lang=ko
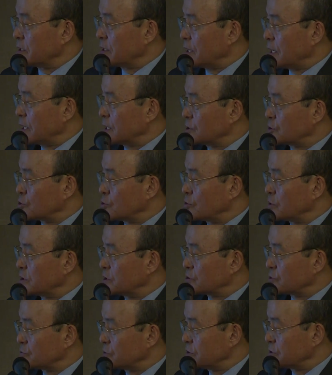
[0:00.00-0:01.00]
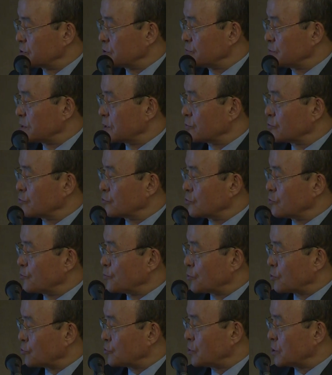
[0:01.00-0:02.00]
에, 아이솔레이션이즘이라고 그러고
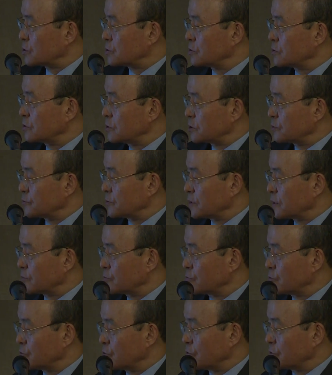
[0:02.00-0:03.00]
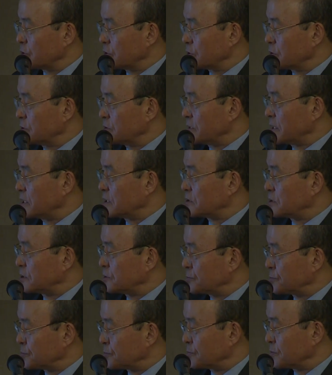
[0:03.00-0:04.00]
프로텍션이즘이라고 그러고 이거는
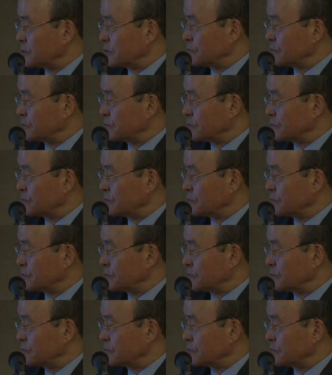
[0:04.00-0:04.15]
네이티비,